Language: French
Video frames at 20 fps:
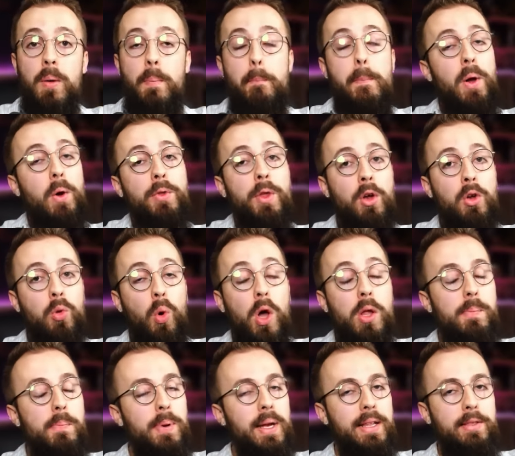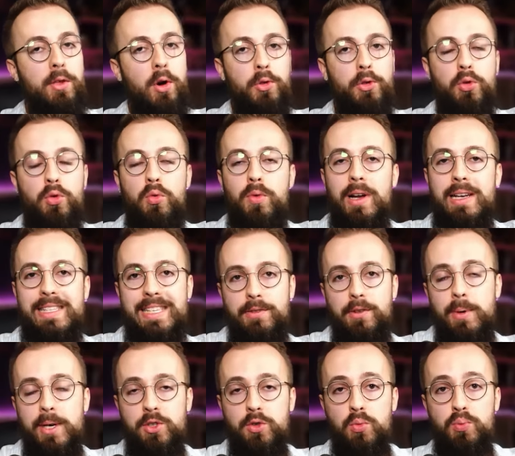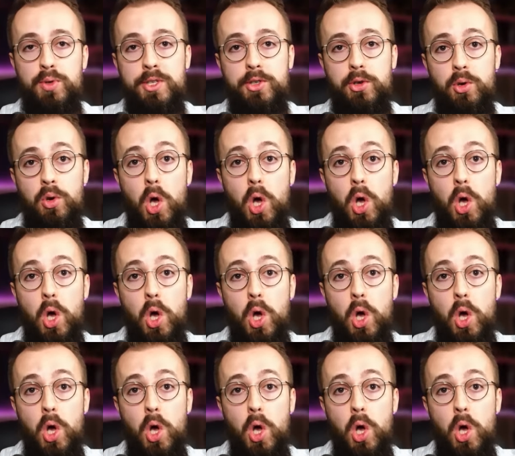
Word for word: mais on a eu le droit à une pléthore de nouvelles informations puisque